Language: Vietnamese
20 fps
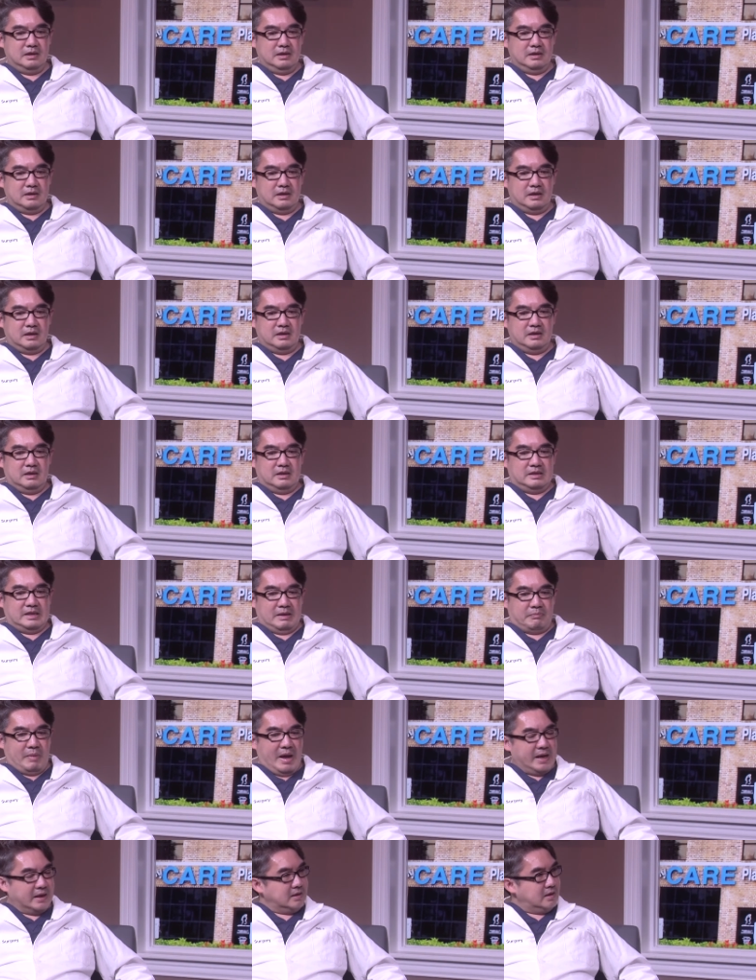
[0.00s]
nó nhà
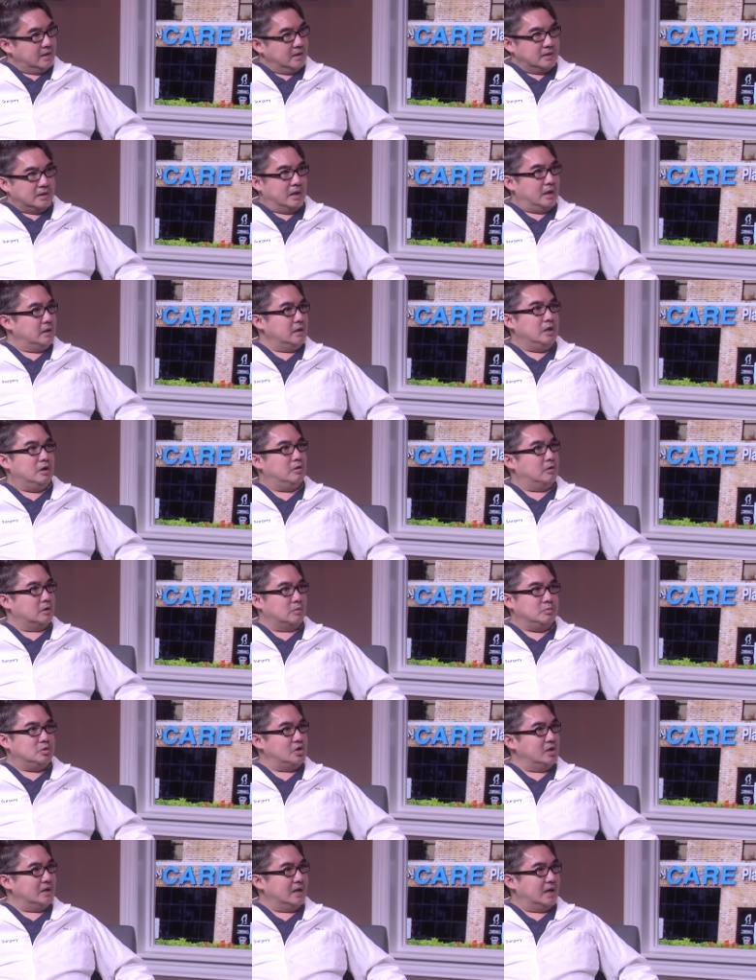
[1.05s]
ban thì tiền nhiêu họ cũng
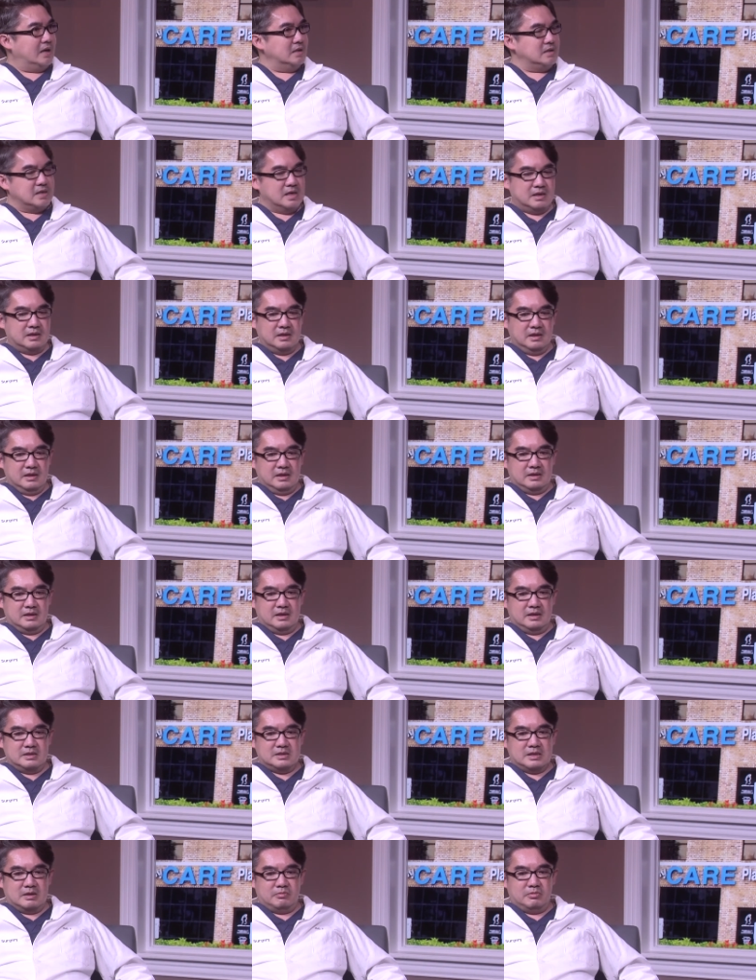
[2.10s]
chuyển ra hết trơn
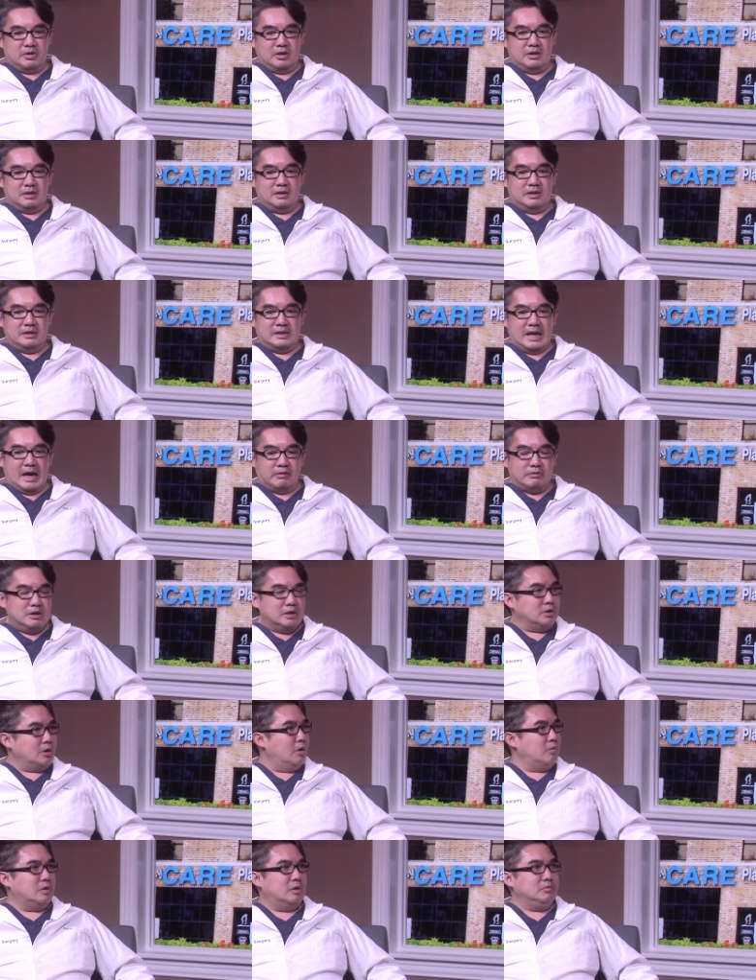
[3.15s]
đó, xong rồi thì cháu đích
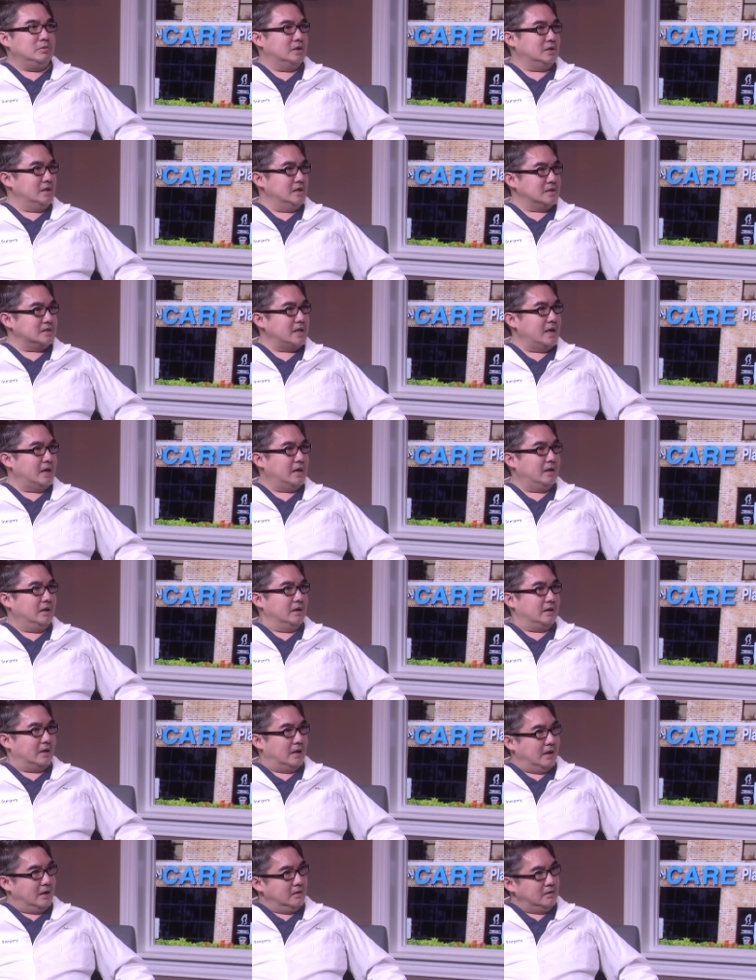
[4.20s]
tôn cũng được chiếc xe
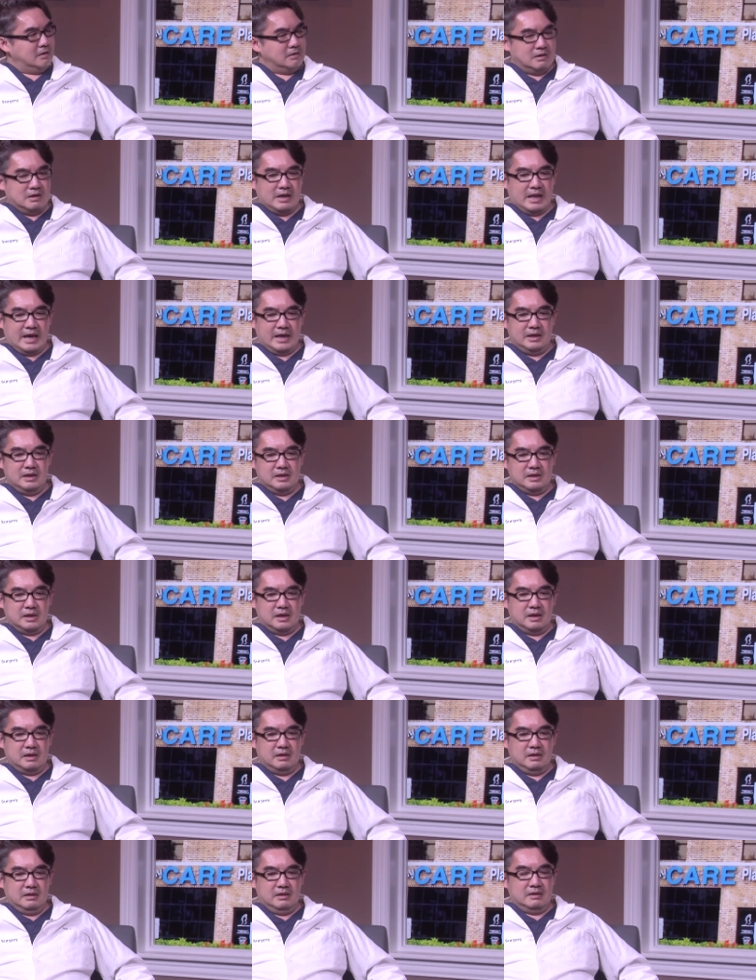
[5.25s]
để cho nó lái đi
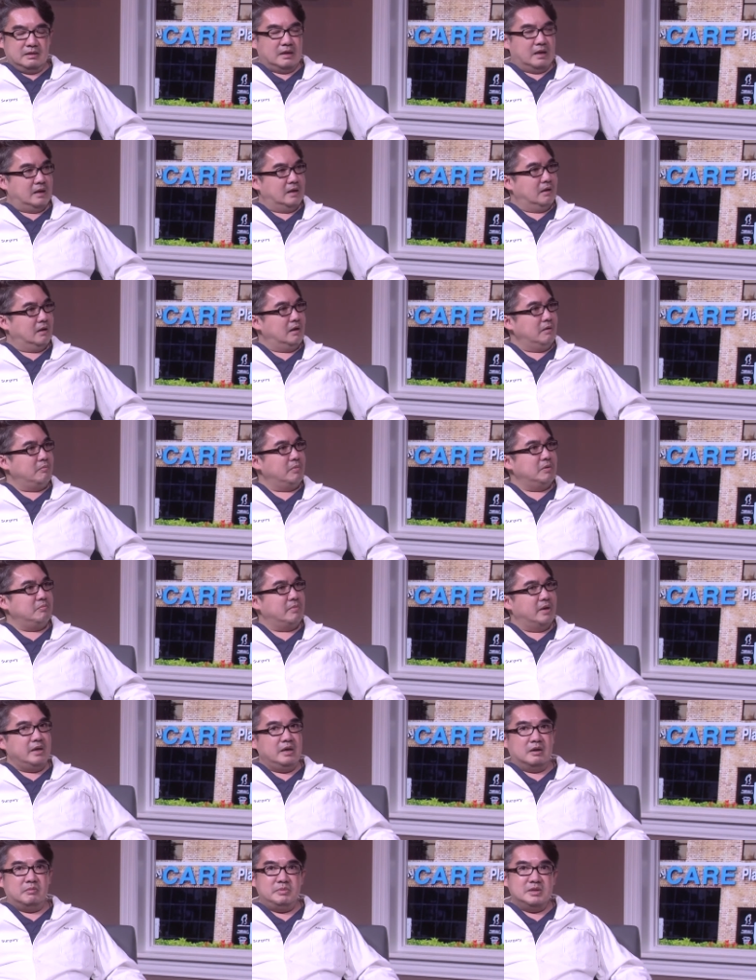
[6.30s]
chơi Thành nói bên
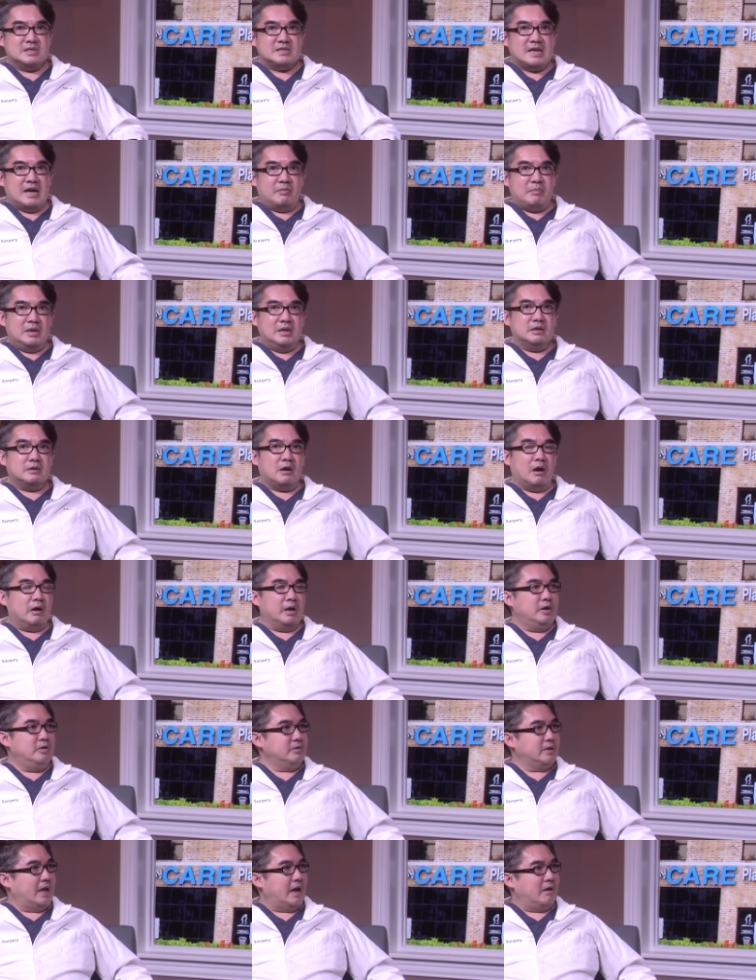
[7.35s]
Mỹ không biết sao mấy đứa con
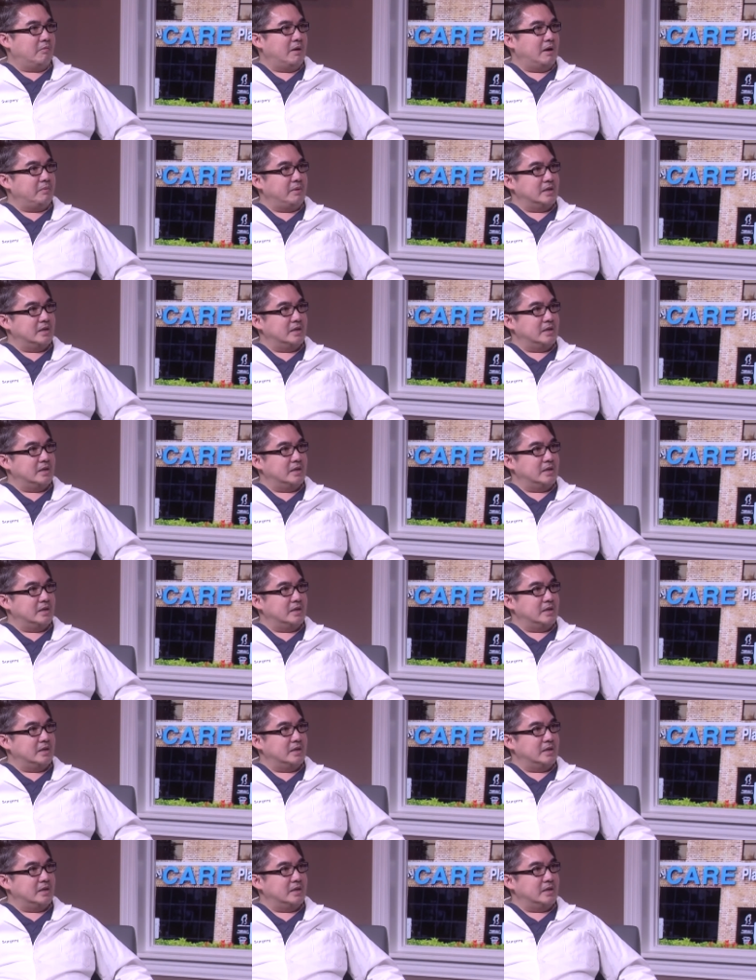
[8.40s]
hiếu thảo ba mẹ